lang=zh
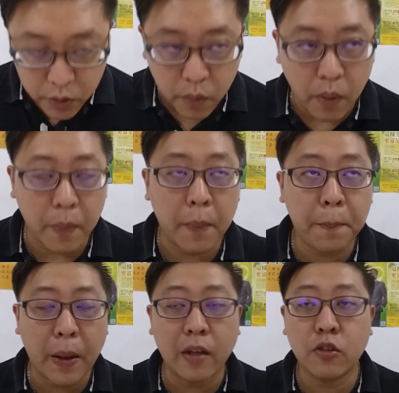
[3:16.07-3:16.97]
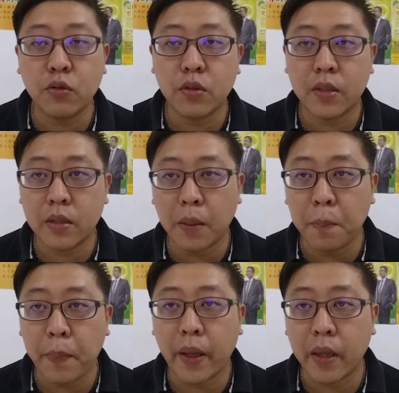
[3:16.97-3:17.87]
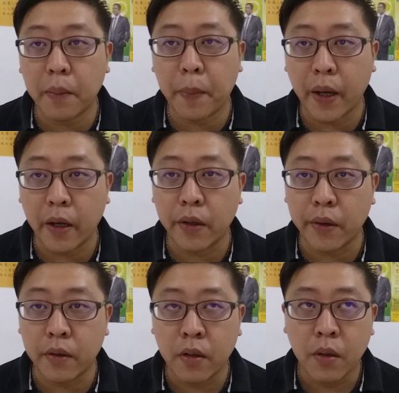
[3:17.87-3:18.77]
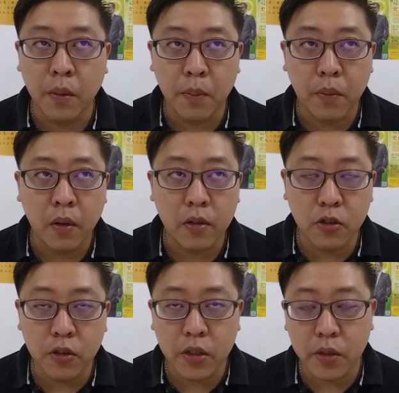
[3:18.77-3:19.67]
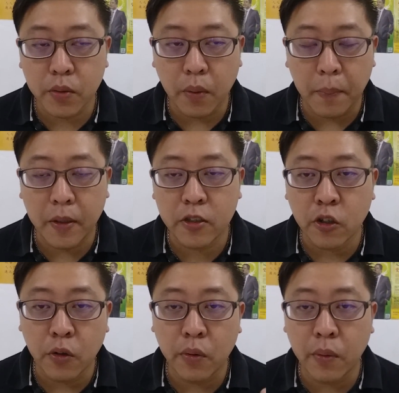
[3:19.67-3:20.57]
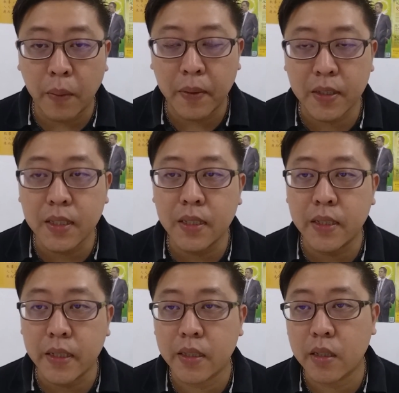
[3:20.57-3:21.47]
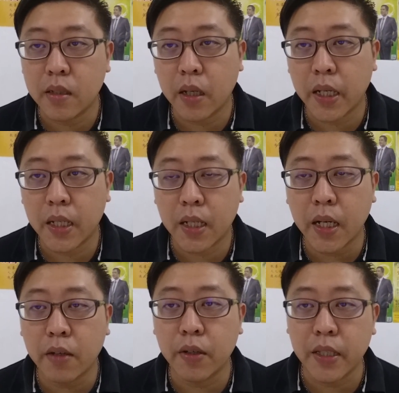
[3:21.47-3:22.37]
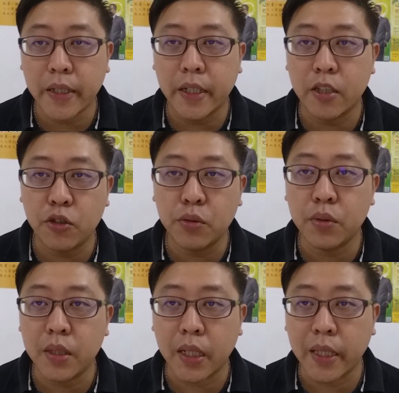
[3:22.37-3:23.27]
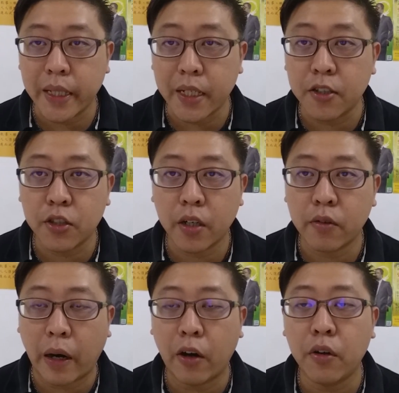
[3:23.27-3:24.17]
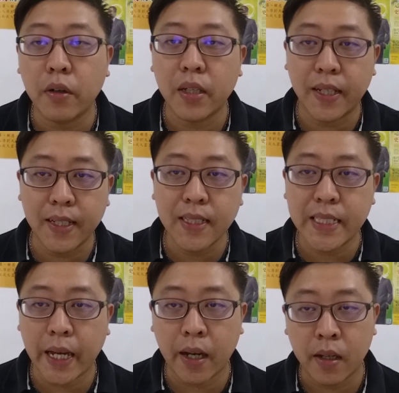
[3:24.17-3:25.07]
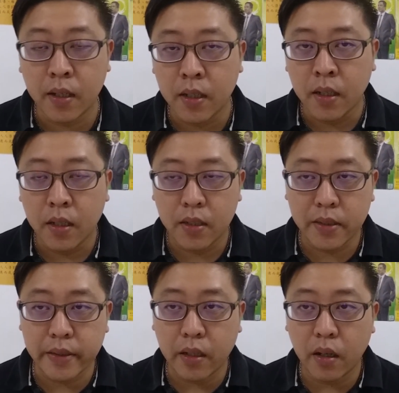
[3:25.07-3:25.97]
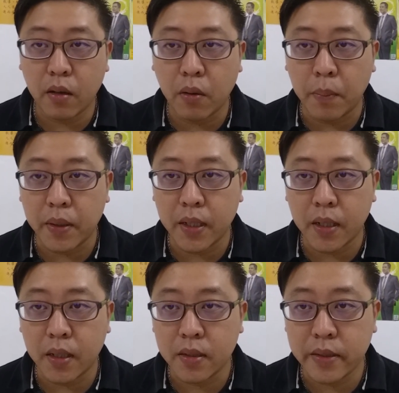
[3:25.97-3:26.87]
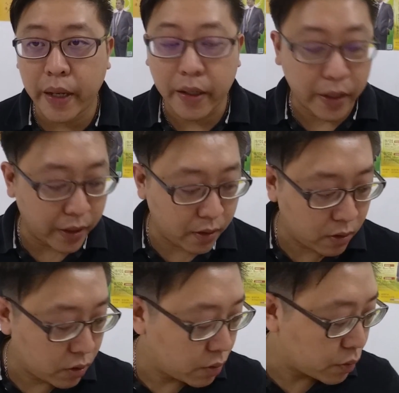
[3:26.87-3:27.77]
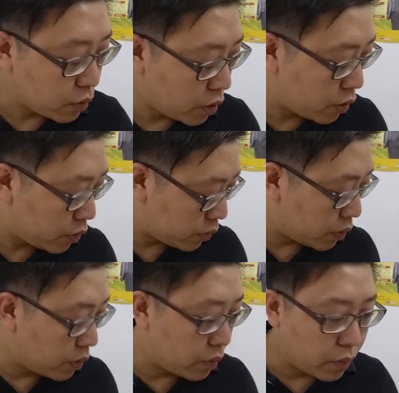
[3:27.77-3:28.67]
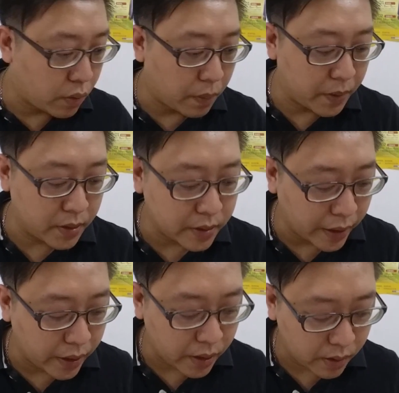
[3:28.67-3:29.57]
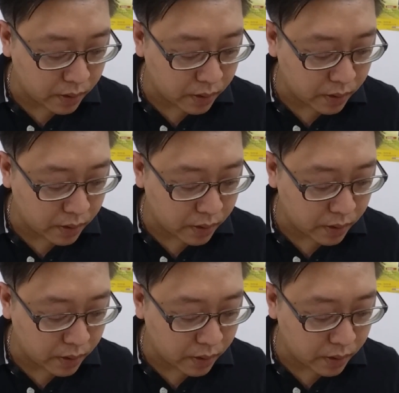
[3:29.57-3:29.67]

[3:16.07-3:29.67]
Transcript: 是我们帮助身边的朋友，就是我们从我们自己个人的修行提升，然后影响我们的家庭。过后，我们在，